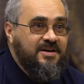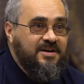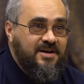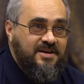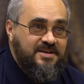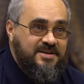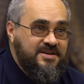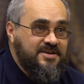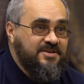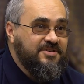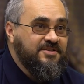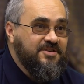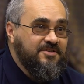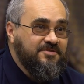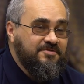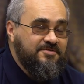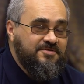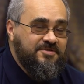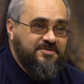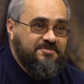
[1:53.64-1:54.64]
Конечно,
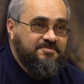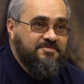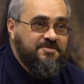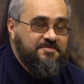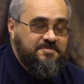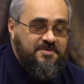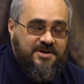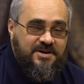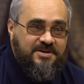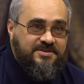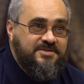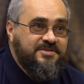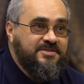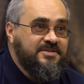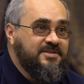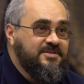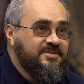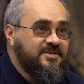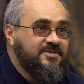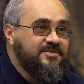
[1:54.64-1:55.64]
существуют
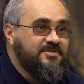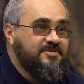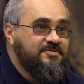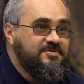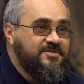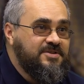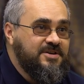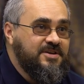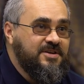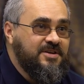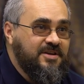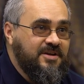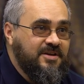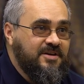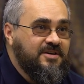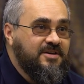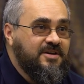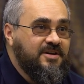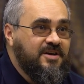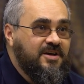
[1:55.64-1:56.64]
многочисленные
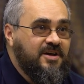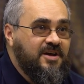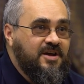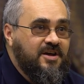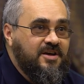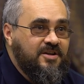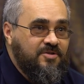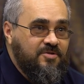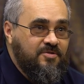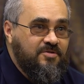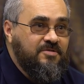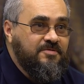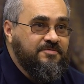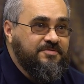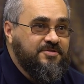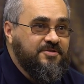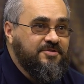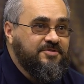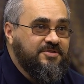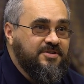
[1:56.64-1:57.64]
исключения, но
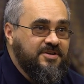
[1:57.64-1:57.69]
все ж